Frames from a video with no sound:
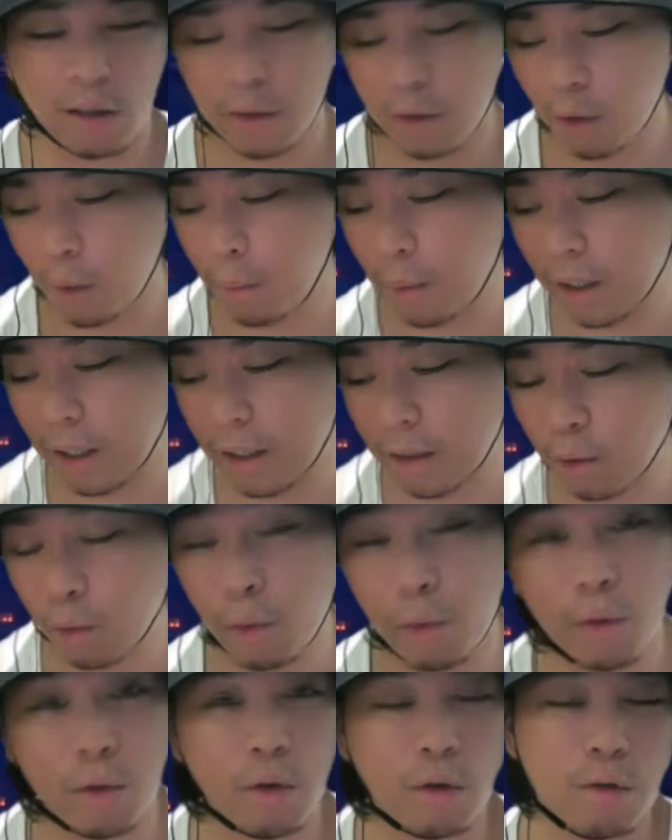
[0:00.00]
Sobrang
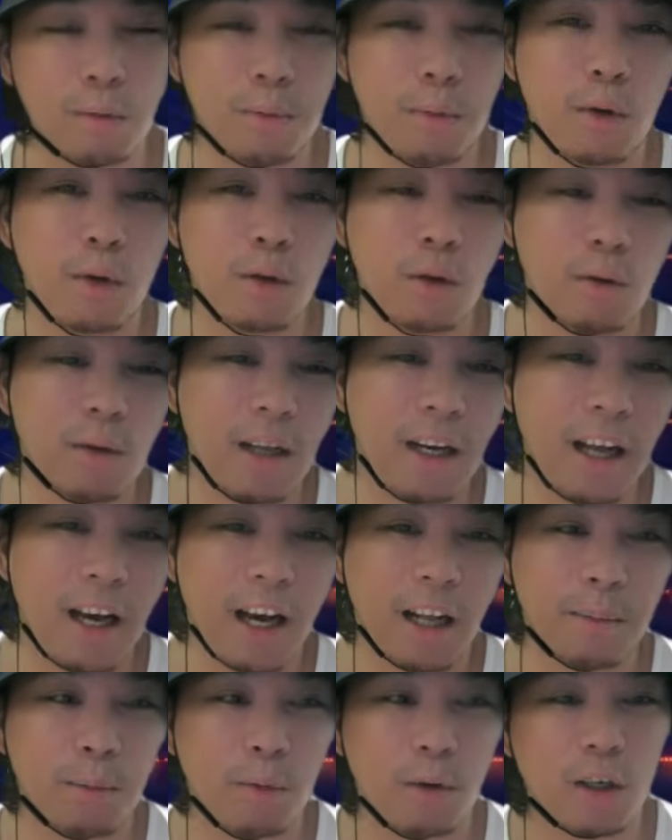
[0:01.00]
kudos po no, sa
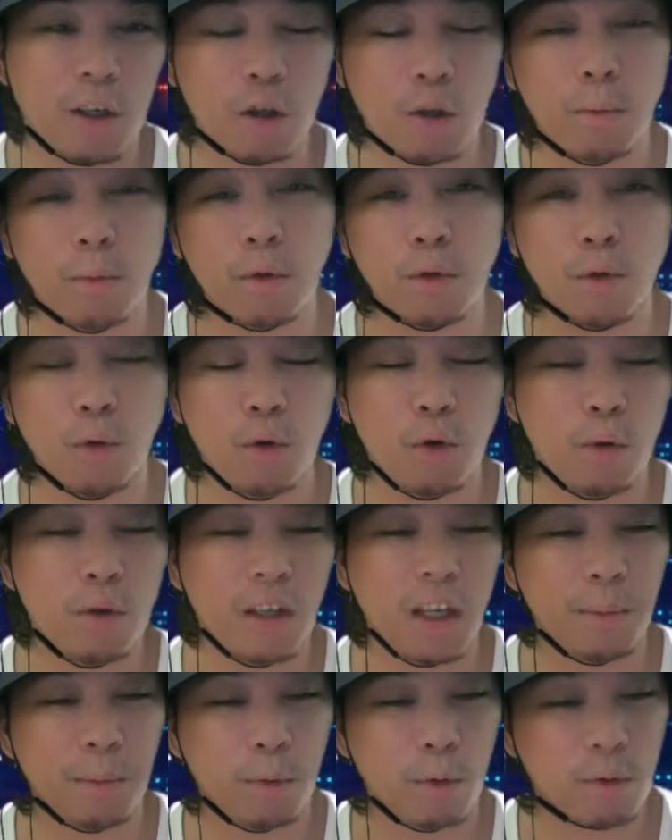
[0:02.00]
lahat po na tumutulong
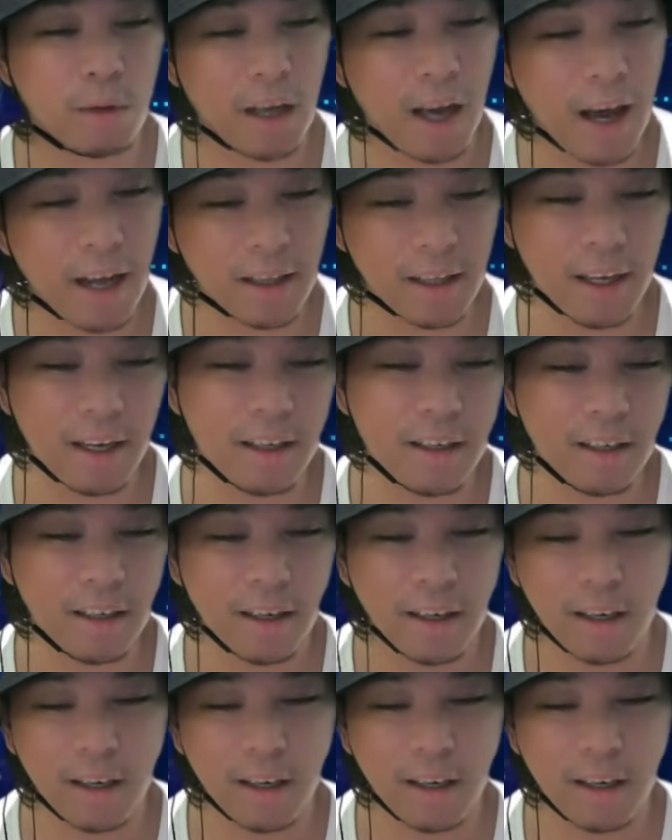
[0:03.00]
din po sa atin,